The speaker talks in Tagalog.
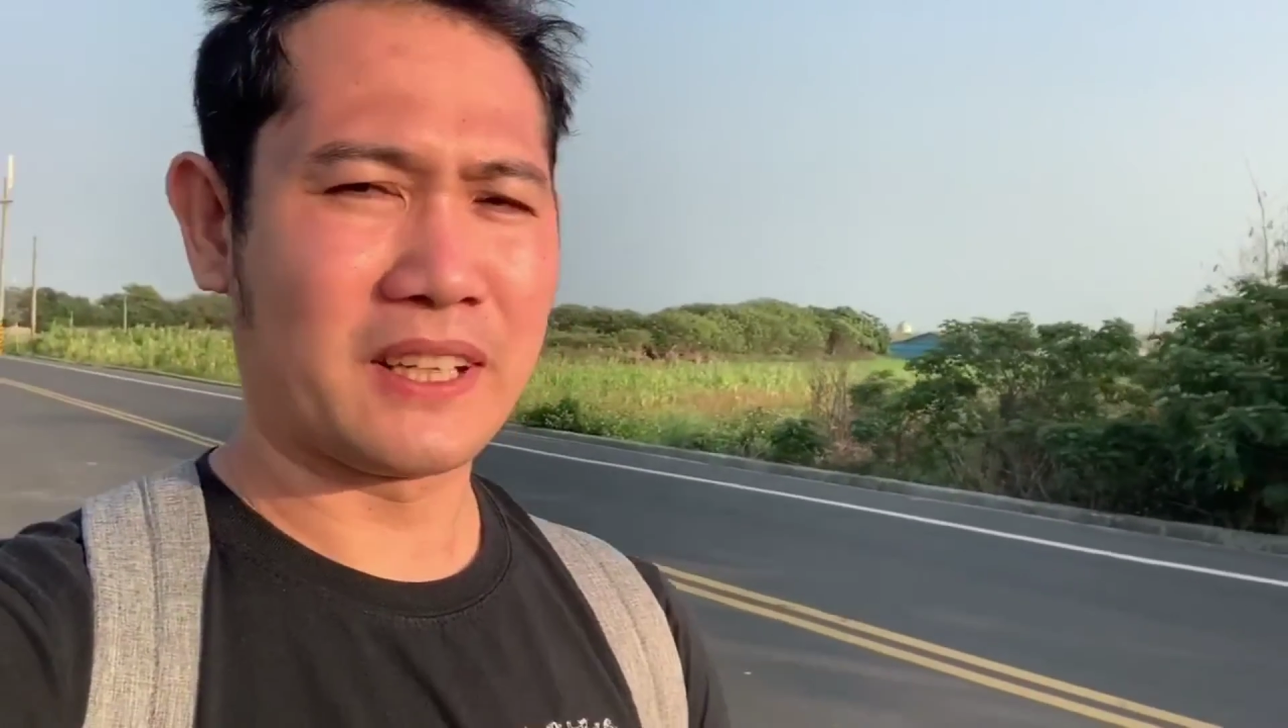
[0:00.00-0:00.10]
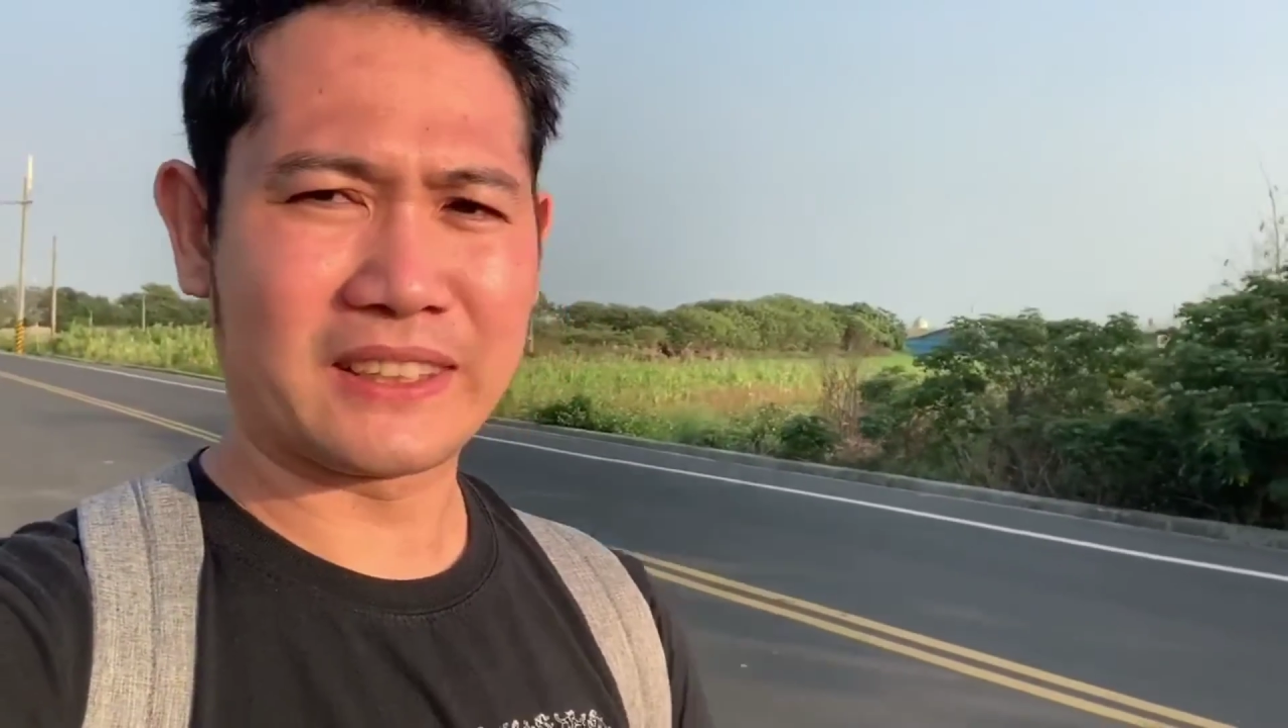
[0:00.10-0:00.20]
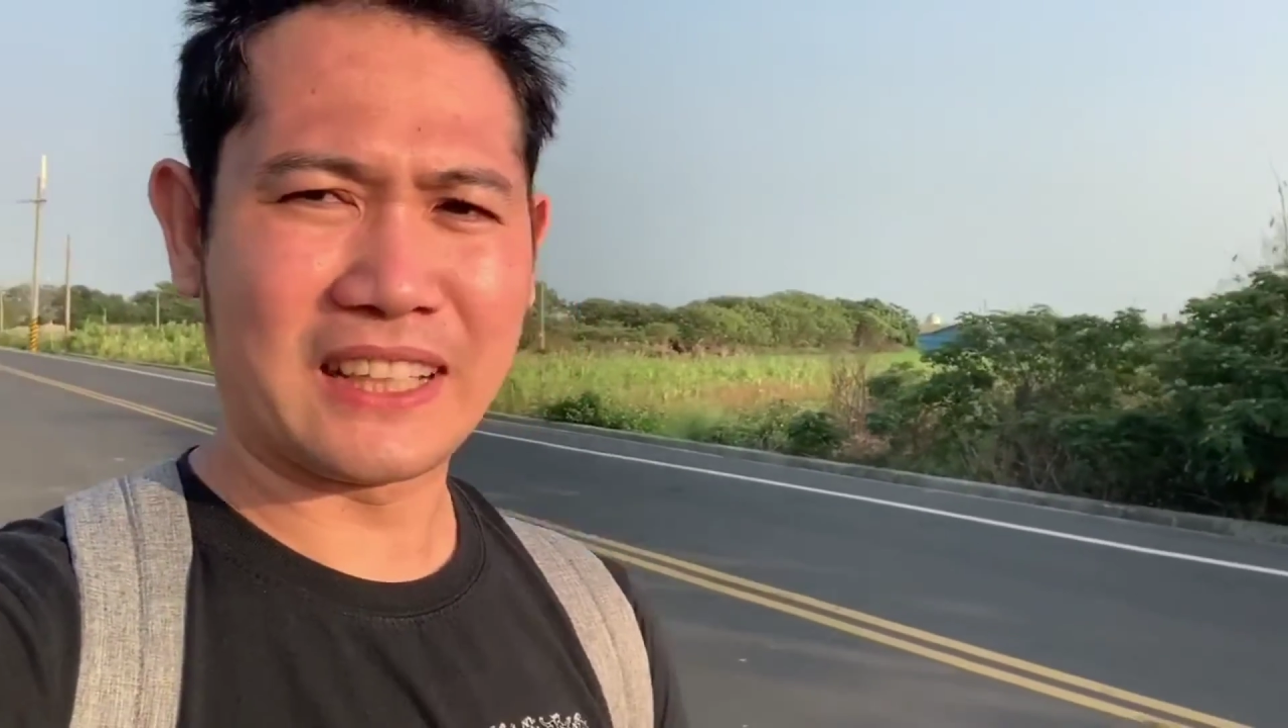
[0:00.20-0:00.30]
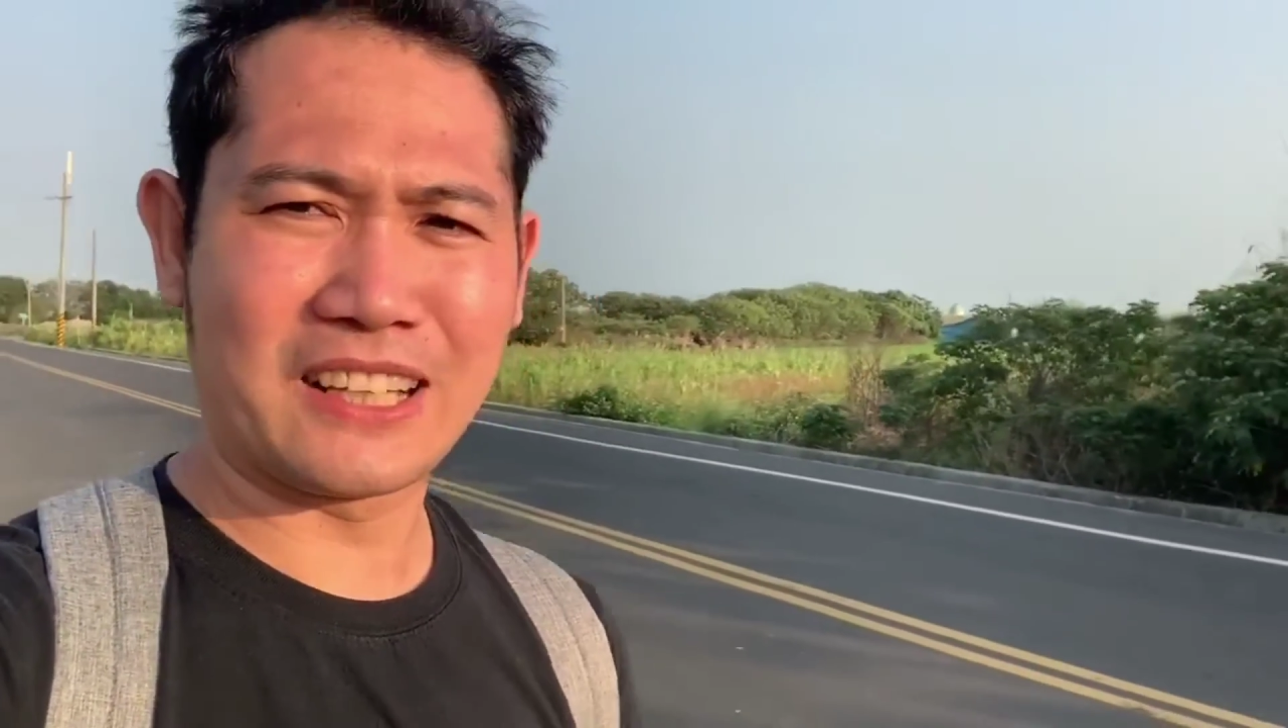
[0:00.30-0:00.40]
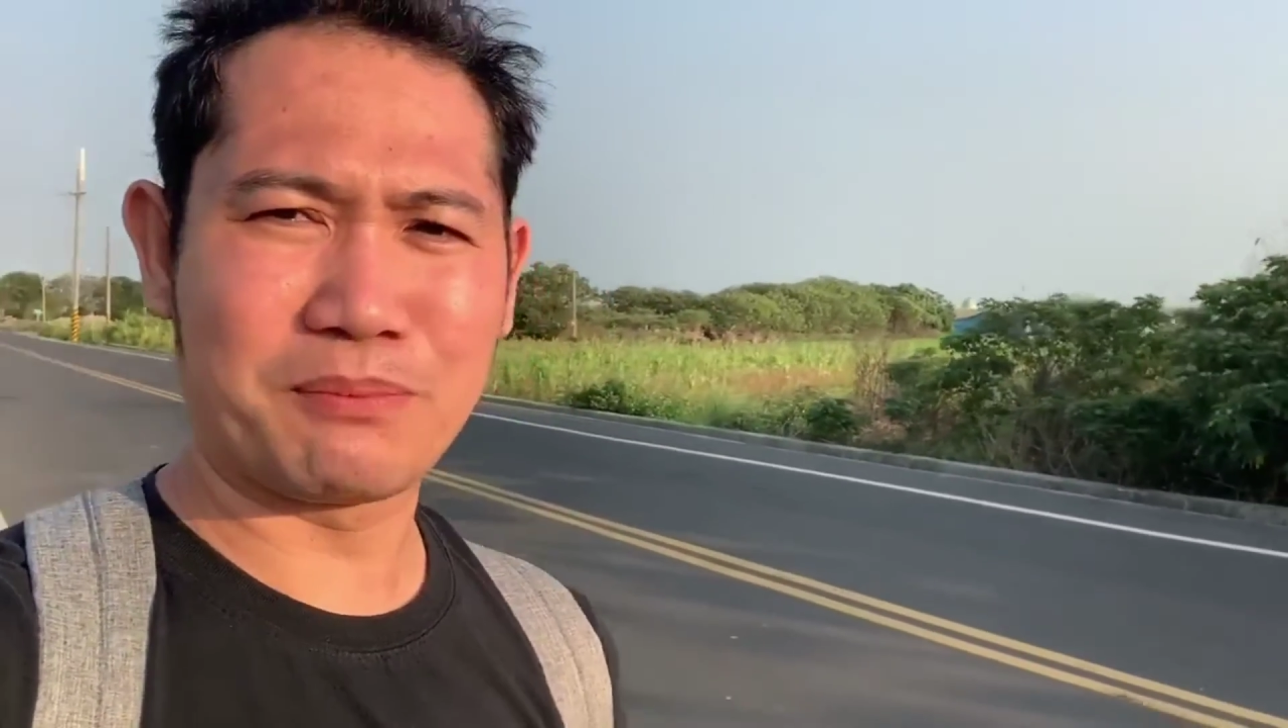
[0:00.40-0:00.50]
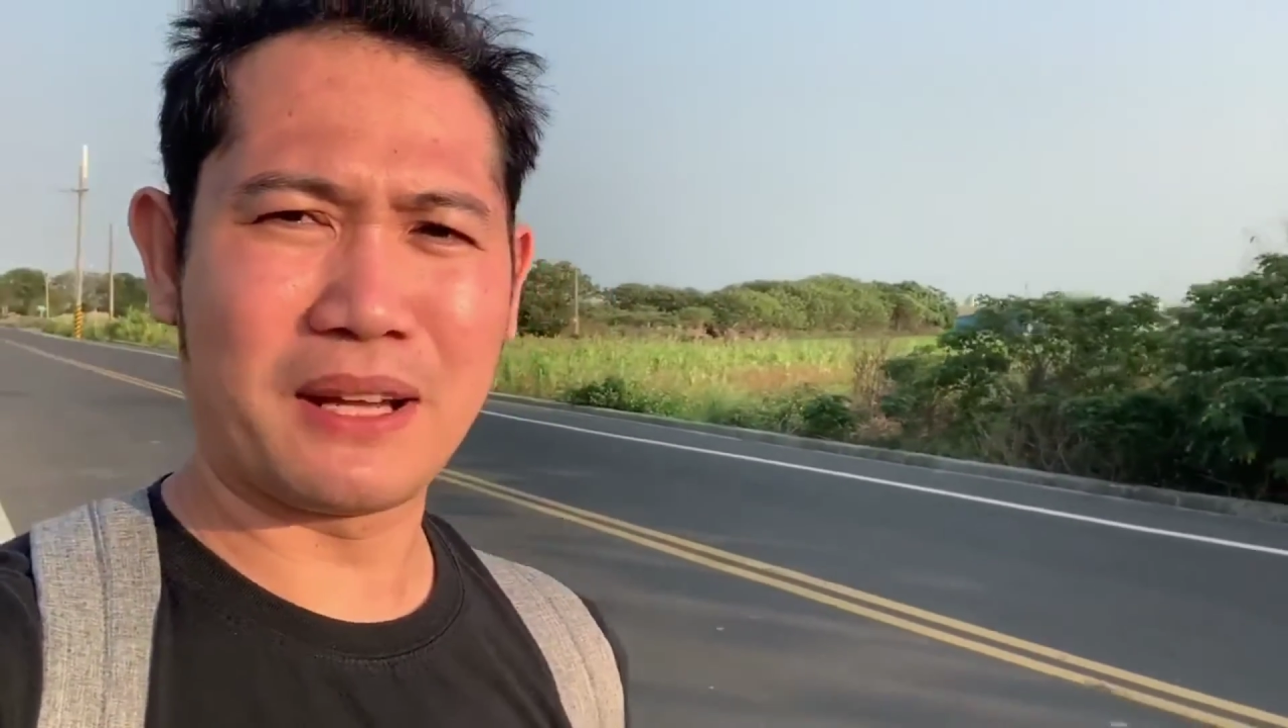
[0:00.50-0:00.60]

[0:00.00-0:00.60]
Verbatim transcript: at the end